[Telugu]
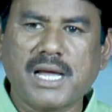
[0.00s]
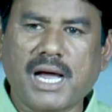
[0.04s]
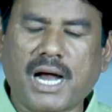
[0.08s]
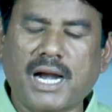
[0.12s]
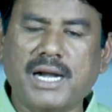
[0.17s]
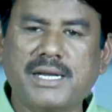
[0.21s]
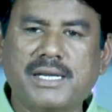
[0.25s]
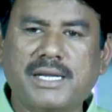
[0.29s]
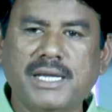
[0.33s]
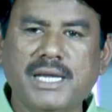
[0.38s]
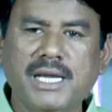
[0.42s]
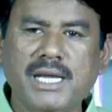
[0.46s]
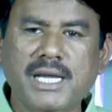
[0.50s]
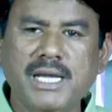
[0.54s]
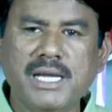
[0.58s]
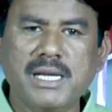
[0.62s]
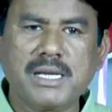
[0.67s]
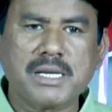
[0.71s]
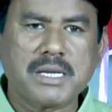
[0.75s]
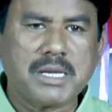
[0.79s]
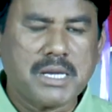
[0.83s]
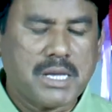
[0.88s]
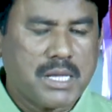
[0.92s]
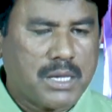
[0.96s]
అంటే
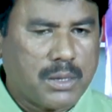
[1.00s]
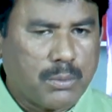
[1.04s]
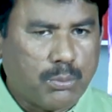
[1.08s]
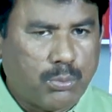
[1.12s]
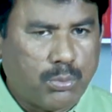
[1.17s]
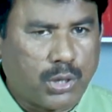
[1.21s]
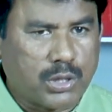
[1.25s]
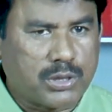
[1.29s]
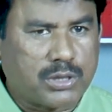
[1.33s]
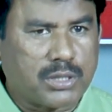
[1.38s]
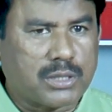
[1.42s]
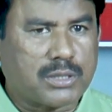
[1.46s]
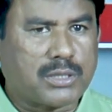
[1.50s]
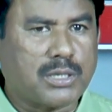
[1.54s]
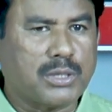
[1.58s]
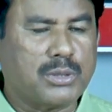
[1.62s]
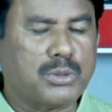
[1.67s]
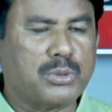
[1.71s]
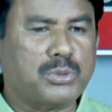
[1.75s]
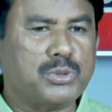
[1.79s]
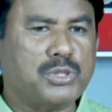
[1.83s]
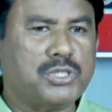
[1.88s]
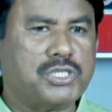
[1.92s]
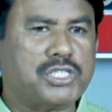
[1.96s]
మొదట
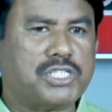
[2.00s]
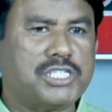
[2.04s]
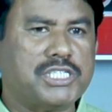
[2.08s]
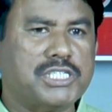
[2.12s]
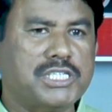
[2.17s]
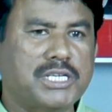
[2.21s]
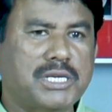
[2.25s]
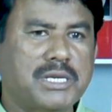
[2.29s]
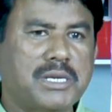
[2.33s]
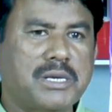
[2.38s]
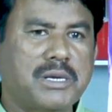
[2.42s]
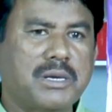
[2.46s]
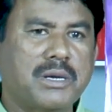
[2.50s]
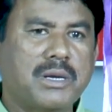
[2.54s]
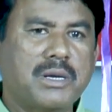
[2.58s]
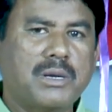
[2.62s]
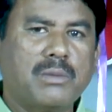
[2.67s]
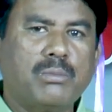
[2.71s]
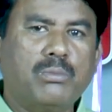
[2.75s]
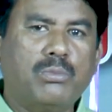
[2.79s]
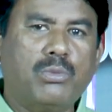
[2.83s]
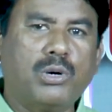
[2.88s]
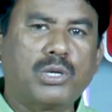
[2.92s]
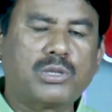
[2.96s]
నుంచి
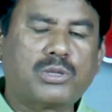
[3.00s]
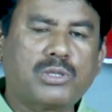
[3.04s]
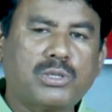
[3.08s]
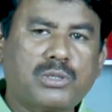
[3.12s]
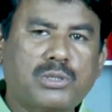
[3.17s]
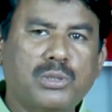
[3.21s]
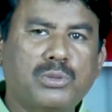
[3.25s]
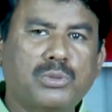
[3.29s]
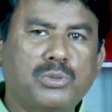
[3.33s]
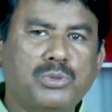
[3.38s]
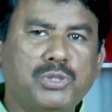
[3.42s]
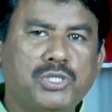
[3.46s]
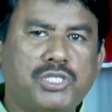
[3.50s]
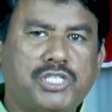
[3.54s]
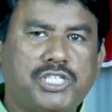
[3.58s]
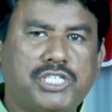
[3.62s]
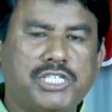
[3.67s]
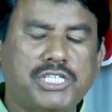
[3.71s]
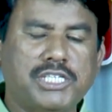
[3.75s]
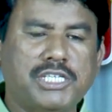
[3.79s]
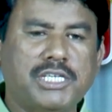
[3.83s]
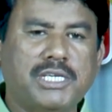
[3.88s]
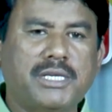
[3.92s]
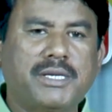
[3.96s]
మొదట
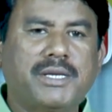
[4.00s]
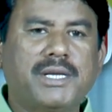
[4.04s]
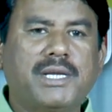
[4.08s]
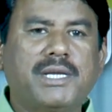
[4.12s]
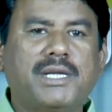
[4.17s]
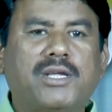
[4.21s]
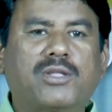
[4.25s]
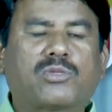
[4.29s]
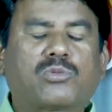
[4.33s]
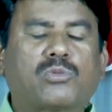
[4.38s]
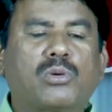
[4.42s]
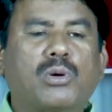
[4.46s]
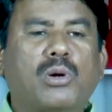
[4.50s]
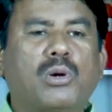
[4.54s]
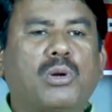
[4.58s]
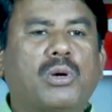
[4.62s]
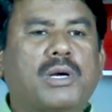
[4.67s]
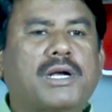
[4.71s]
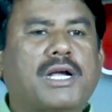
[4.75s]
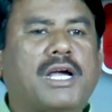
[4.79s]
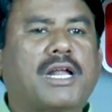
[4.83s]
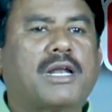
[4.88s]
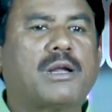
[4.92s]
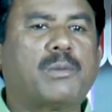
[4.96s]
నుంచి ఇతరుల్లో
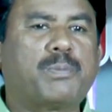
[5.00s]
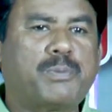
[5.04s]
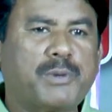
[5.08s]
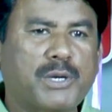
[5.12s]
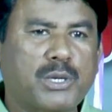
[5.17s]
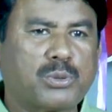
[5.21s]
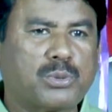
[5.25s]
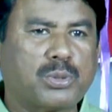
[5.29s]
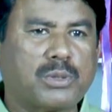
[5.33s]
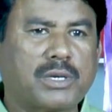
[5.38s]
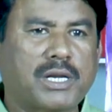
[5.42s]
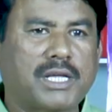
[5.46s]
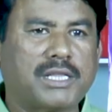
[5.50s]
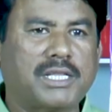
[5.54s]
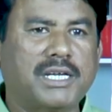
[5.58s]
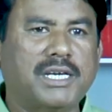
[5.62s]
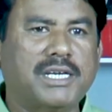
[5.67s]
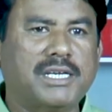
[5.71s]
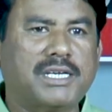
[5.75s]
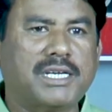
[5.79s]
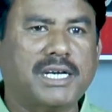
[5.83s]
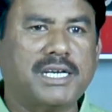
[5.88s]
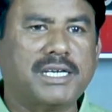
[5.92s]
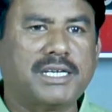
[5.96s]
కనపడుతున్నది
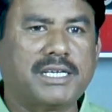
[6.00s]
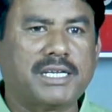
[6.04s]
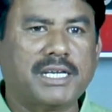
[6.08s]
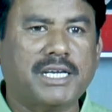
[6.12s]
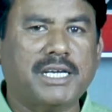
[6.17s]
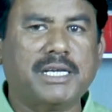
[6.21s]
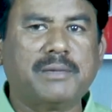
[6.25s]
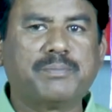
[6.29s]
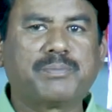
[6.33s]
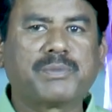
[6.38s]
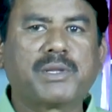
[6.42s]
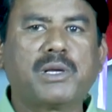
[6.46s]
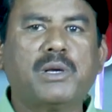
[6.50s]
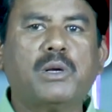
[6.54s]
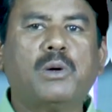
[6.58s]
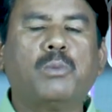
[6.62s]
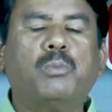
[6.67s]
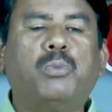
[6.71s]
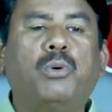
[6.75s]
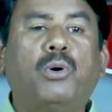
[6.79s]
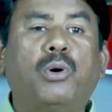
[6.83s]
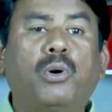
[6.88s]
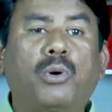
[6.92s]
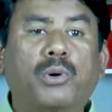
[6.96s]
ఏంటంటే
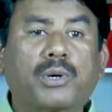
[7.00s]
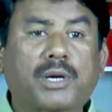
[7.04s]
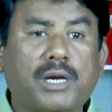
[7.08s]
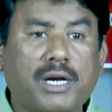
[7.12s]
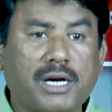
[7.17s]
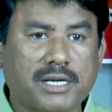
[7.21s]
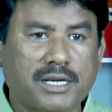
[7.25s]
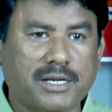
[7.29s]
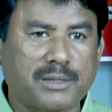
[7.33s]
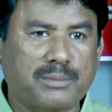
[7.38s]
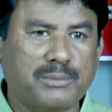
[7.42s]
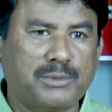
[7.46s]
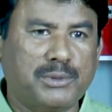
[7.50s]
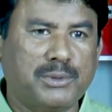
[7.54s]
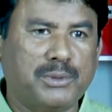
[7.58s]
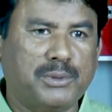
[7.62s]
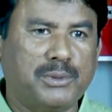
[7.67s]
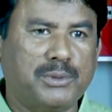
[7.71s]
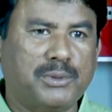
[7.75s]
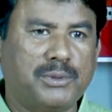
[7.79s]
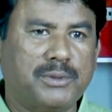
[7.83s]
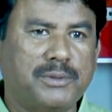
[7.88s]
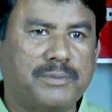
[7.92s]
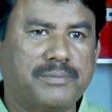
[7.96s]
పోరాటము
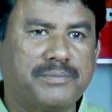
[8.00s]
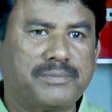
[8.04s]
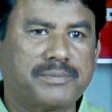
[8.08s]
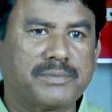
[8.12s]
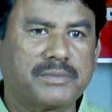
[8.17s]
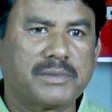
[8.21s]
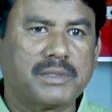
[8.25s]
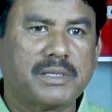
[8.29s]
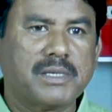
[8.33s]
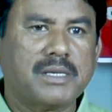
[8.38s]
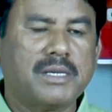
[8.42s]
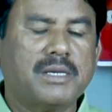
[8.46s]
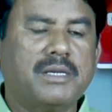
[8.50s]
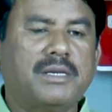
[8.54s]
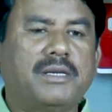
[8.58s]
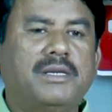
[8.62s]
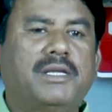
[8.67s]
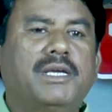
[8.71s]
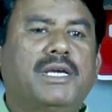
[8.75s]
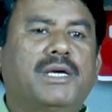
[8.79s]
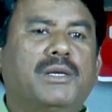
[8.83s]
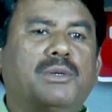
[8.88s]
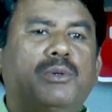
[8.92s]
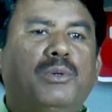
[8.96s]

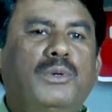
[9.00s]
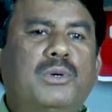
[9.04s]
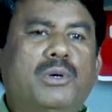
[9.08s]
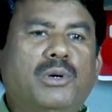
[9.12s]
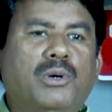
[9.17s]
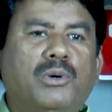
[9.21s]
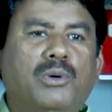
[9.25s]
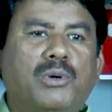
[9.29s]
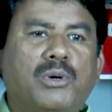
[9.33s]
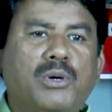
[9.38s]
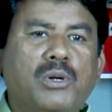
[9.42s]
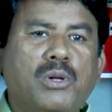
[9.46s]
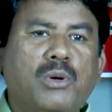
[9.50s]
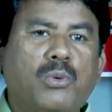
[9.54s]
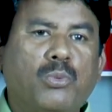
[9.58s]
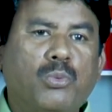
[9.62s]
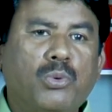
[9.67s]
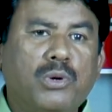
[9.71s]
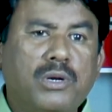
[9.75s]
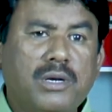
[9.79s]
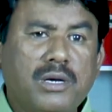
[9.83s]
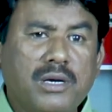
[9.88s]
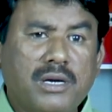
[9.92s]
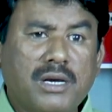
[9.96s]
నేను
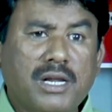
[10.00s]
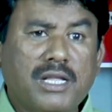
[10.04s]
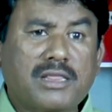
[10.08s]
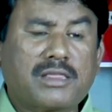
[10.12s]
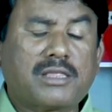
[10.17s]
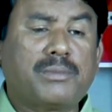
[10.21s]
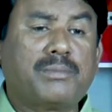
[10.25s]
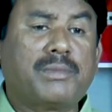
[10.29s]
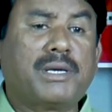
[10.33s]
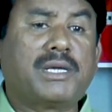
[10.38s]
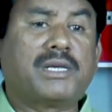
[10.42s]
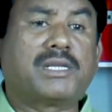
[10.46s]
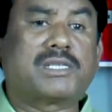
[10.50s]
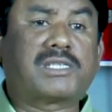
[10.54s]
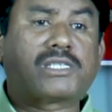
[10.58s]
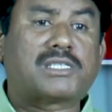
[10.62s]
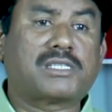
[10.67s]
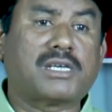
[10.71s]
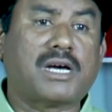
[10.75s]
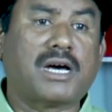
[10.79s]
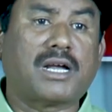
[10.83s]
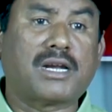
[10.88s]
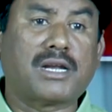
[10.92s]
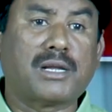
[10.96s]
ఉన్నతమైన
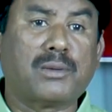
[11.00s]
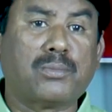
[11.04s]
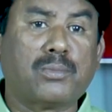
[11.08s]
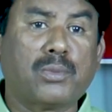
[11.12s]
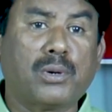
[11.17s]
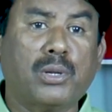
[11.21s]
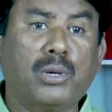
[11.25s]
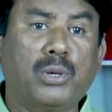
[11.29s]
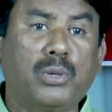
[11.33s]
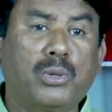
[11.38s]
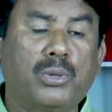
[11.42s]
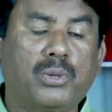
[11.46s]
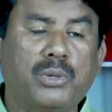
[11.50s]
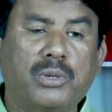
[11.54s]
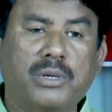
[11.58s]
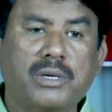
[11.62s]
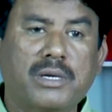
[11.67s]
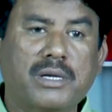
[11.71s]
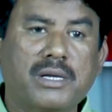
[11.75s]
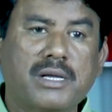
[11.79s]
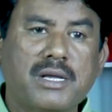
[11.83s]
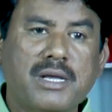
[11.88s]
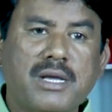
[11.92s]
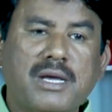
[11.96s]
స్థానంలో
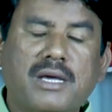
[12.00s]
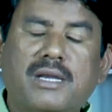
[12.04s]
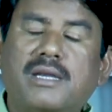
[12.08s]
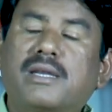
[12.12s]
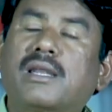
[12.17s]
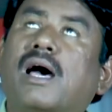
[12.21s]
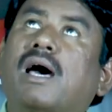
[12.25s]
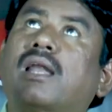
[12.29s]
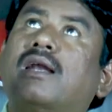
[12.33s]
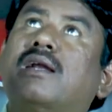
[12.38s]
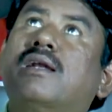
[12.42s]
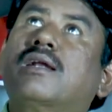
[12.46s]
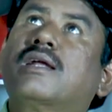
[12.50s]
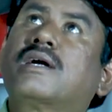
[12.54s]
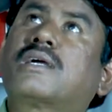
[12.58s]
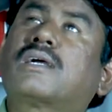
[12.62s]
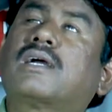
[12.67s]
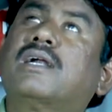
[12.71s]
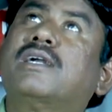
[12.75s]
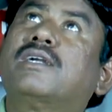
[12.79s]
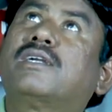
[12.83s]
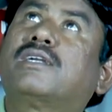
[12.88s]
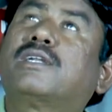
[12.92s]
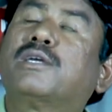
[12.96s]
నాన్న
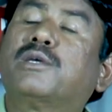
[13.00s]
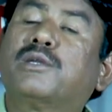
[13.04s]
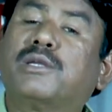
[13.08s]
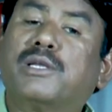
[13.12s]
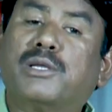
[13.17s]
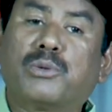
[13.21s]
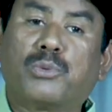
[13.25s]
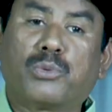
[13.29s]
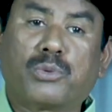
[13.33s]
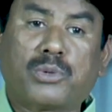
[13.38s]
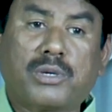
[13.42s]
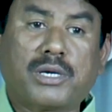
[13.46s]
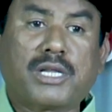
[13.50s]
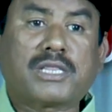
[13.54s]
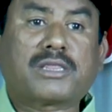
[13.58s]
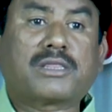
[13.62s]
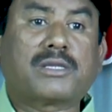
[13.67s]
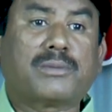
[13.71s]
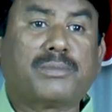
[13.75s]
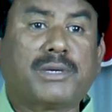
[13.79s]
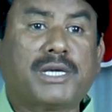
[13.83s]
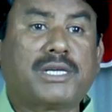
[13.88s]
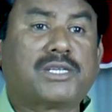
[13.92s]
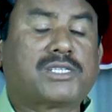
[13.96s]
కంటే నేను
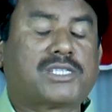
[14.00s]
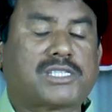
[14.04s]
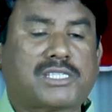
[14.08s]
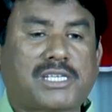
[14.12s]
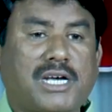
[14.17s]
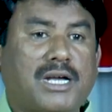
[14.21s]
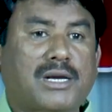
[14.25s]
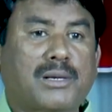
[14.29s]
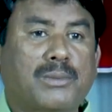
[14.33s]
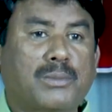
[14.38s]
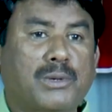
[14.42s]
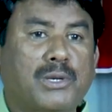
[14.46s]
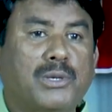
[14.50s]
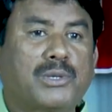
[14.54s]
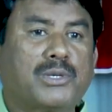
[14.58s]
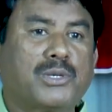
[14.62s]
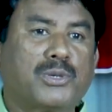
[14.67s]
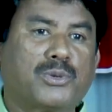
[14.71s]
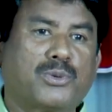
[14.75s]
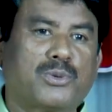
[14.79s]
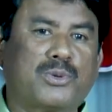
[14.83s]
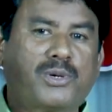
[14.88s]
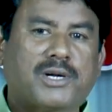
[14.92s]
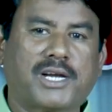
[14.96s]
ఉన్నతమైన స్థానంలో
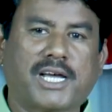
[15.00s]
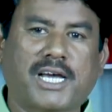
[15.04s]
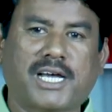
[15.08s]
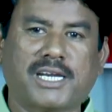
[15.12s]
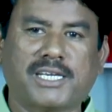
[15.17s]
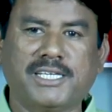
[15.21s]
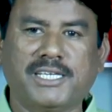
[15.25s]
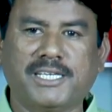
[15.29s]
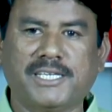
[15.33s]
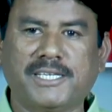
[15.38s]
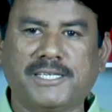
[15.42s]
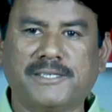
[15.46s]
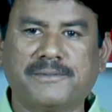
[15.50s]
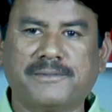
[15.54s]
నేను ఉండాలి